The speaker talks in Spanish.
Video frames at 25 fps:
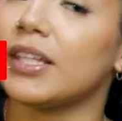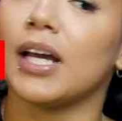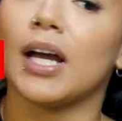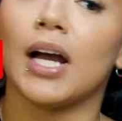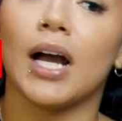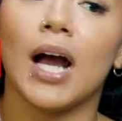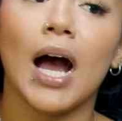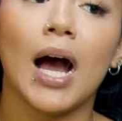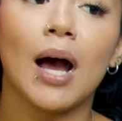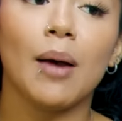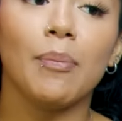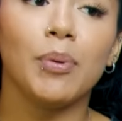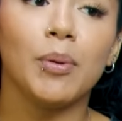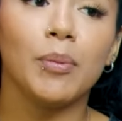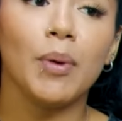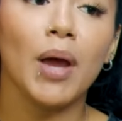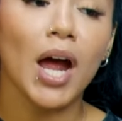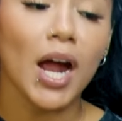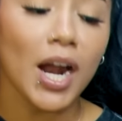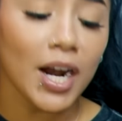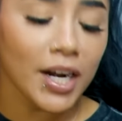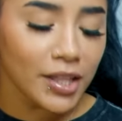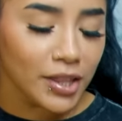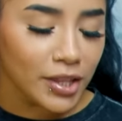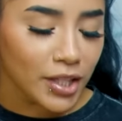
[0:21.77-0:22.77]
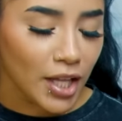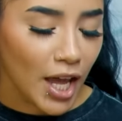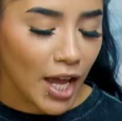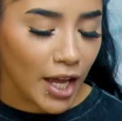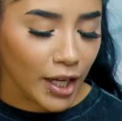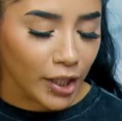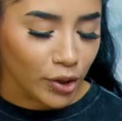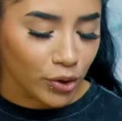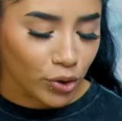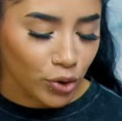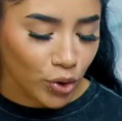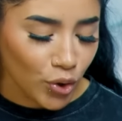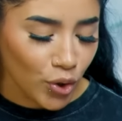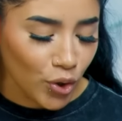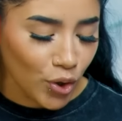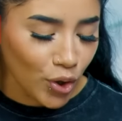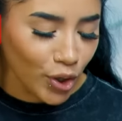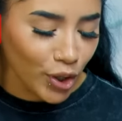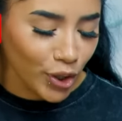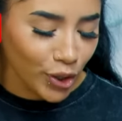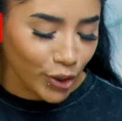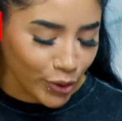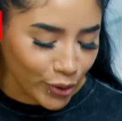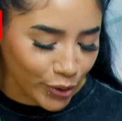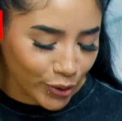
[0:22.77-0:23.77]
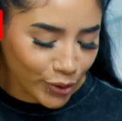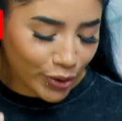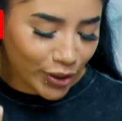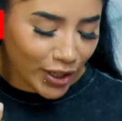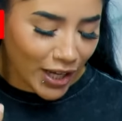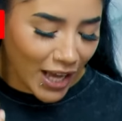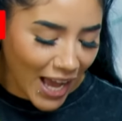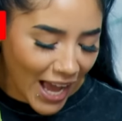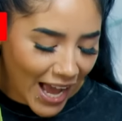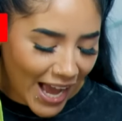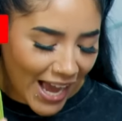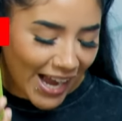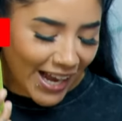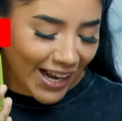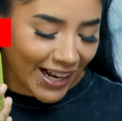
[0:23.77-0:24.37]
único. Birthday tuyo. Encima se,